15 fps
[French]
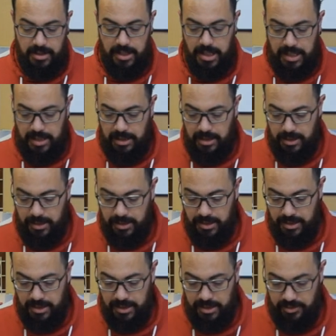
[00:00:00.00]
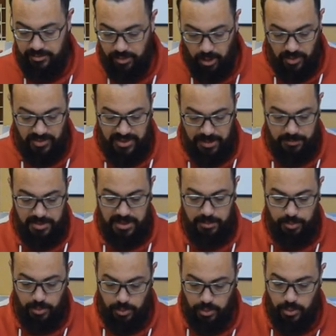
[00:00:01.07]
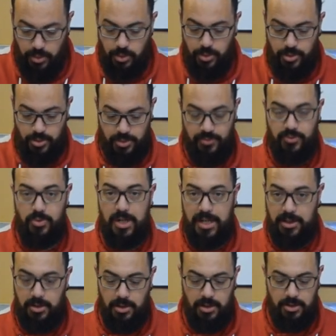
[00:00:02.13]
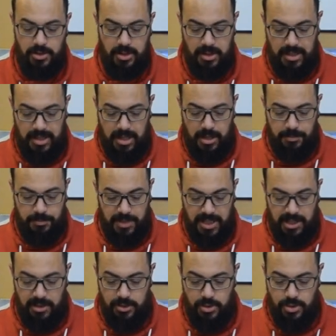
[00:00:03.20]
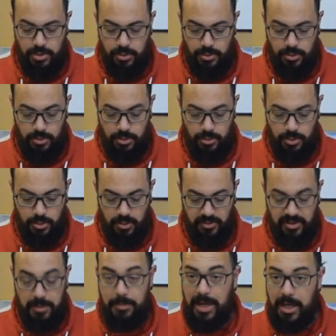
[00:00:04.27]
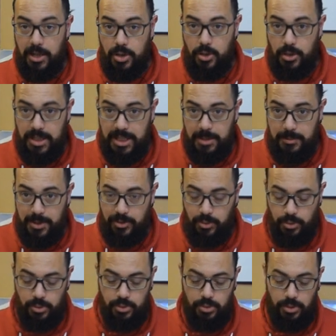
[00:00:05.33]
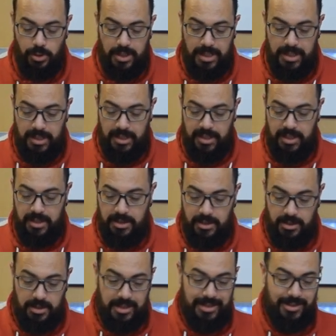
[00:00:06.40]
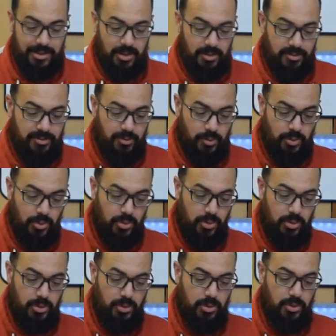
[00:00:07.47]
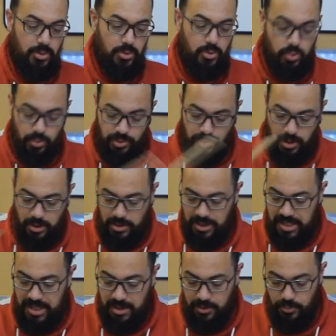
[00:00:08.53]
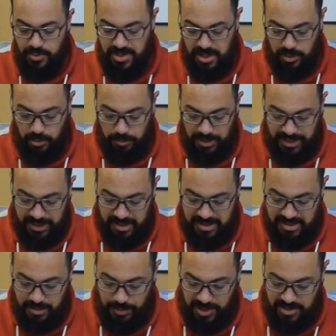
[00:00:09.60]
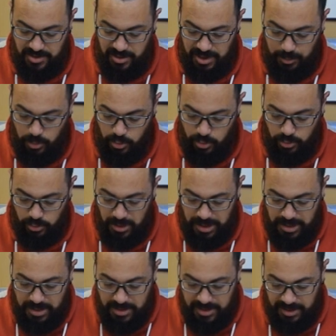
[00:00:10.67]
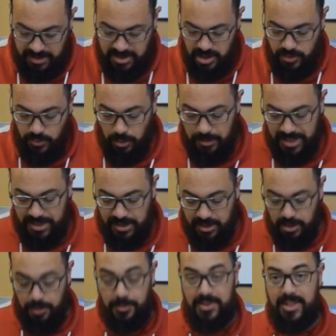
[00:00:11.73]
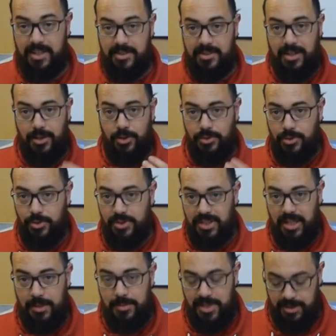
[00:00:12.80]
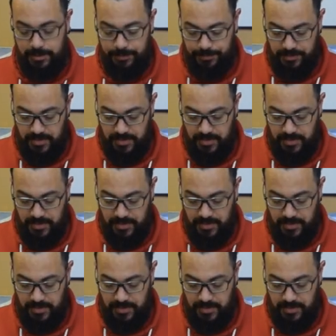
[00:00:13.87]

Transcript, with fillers: Là, il force un petit peu, je vous l'accorde, mais je ne vais pas coller ma structure. Et il s'enfonce euh, tout seul. Là où c'est compliqué, c'est parce qu'il y en a beaucoup. C'est-à-dire que si je vais en mettre qu'un comme ça, ça rentre très bien.